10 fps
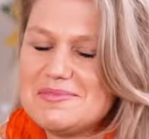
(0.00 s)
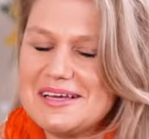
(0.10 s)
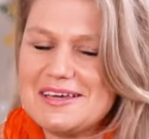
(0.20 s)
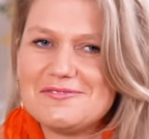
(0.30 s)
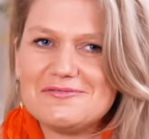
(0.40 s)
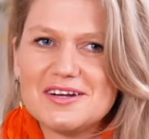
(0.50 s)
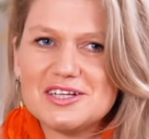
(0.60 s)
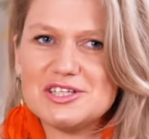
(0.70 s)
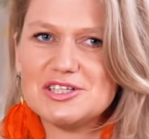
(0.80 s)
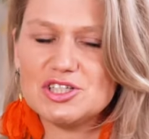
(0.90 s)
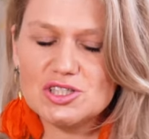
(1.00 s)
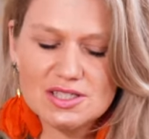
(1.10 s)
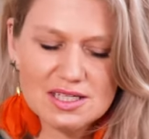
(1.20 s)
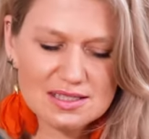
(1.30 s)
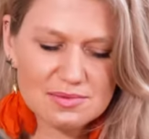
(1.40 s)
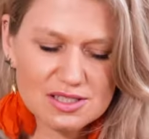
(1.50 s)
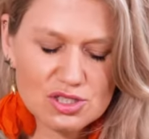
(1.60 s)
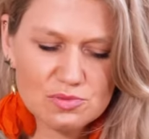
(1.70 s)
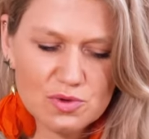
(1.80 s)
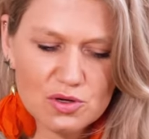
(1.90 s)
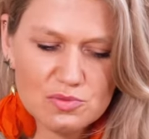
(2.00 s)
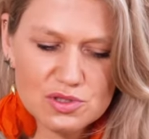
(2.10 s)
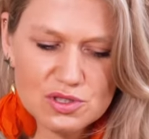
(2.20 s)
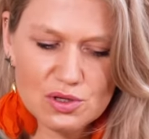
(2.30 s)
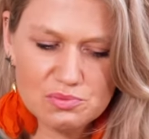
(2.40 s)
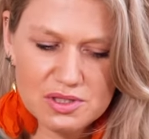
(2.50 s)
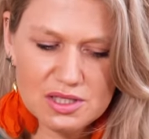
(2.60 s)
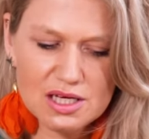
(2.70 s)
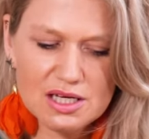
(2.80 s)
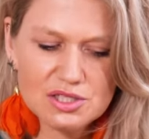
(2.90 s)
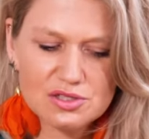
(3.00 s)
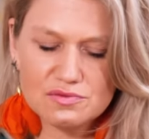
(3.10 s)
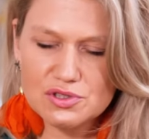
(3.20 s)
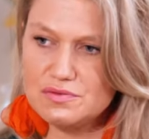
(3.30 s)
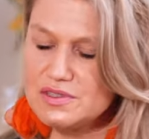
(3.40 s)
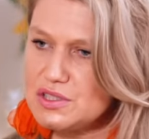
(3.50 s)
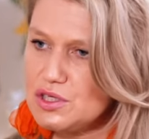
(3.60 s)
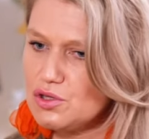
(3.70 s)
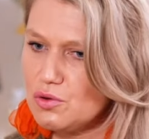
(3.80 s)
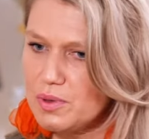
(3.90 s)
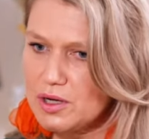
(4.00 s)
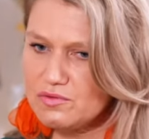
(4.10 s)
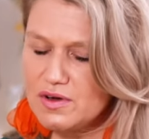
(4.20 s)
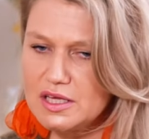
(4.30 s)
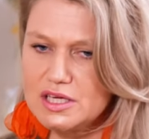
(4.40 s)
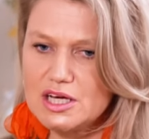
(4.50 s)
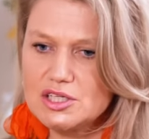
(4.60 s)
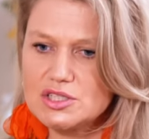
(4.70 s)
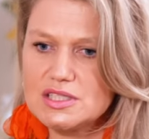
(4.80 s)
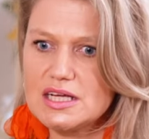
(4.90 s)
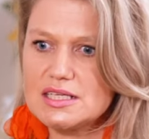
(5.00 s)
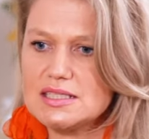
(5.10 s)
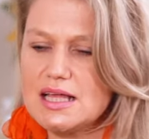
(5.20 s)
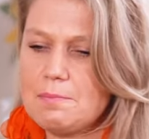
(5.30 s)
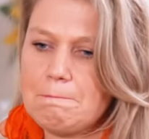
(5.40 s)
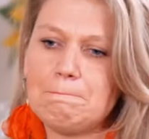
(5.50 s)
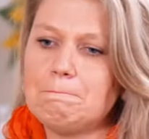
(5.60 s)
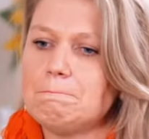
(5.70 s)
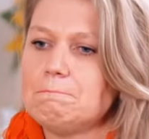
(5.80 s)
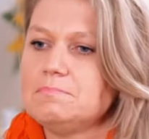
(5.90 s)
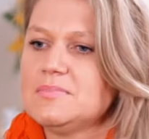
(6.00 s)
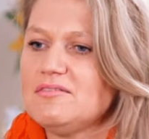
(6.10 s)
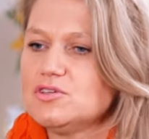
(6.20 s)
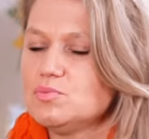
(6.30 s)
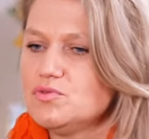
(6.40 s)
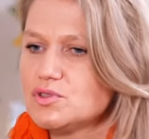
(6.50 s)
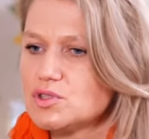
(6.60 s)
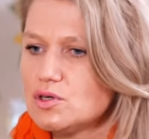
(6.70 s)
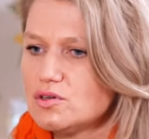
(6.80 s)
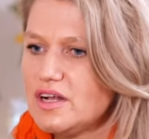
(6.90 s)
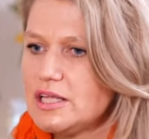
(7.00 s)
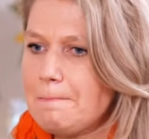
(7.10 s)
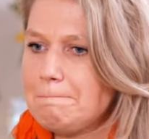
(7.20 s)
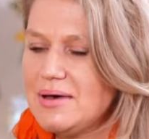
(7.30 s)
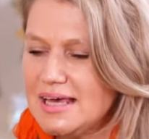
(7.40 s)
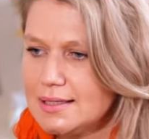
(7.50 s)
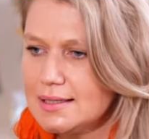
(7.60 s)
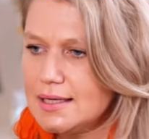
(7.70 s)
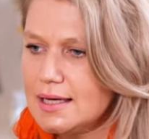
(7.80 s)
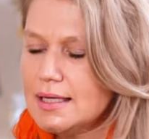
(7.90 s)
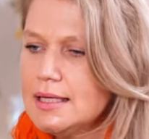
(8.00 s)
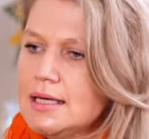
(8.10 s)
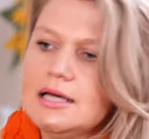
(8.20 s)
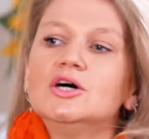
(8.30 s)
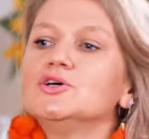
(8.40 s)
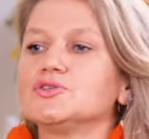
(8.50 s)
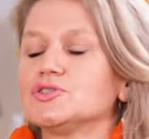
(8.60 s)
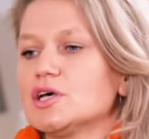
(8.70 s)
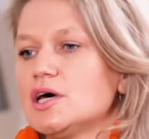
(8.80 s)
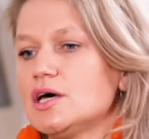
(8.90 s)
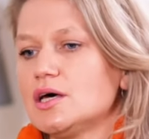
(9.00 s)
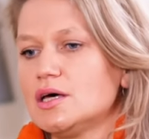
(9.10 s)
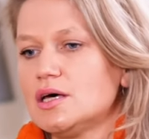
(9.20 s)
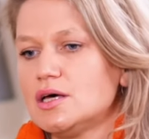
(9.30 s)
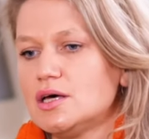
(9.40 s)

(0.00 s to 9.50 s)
mamy takie wrażenie, że to serce bardzo szybko i mocno bije, że właściwie jest nie do opanowania, że zaraz nam nawet mówiąc kolokwialnie, pęknie, że